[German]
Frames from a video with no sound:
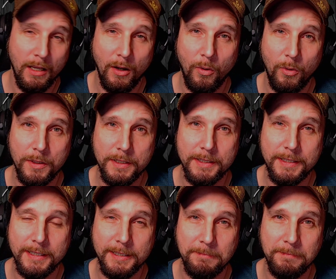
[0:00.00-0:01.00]
Und
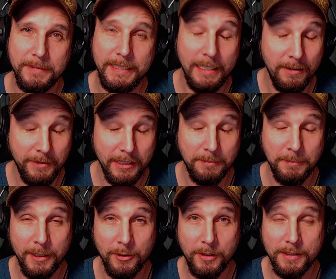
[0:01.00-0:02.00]
ähm, ihr werdet
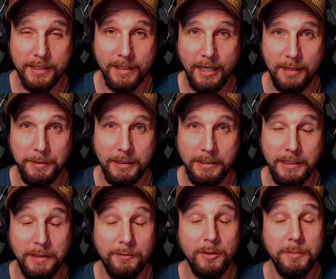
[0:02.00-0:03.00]
mein neues Kanalmitglied.
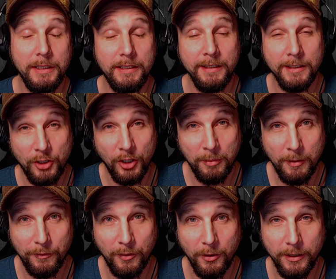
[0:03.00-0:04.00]
Ich würde mich tierisch darüber
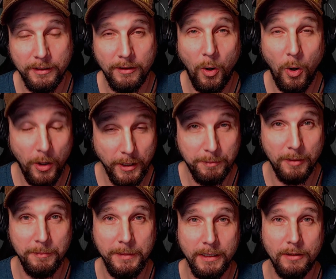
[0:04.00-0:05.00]
freuen, euch bei
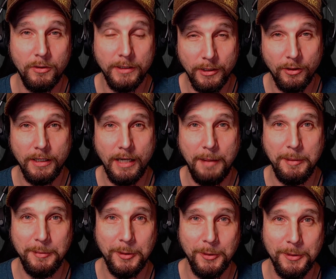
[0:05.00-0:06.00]
mir und der Don Army
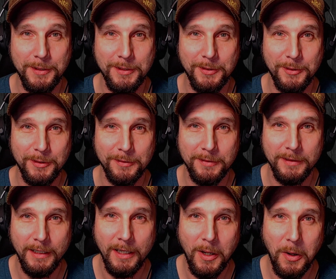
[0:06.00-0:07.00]
begrüßen zu dürfen.
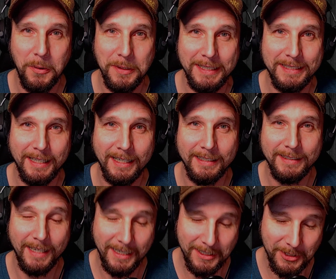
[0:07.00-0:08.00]
Und ich sage
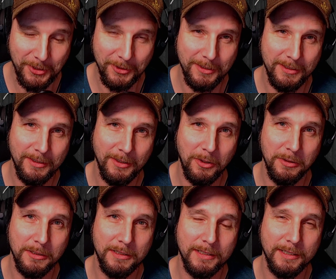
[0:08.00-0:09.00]
Dankeschön
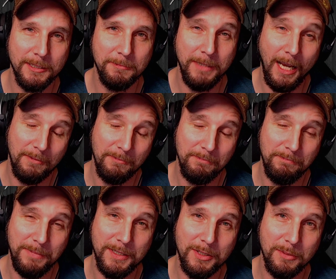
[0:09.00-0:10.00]
und ähm, ja,
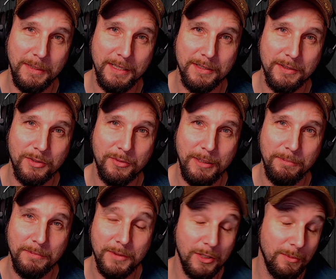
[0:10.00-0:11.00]
bis zum nächsten Stream,
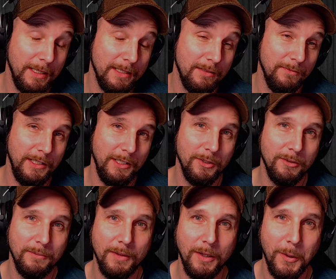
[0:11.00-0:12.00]
zum nächsten
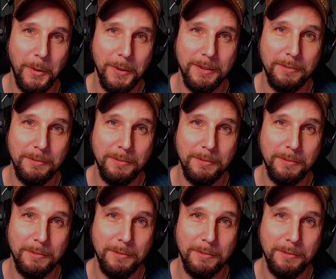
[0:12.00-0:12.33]
Video und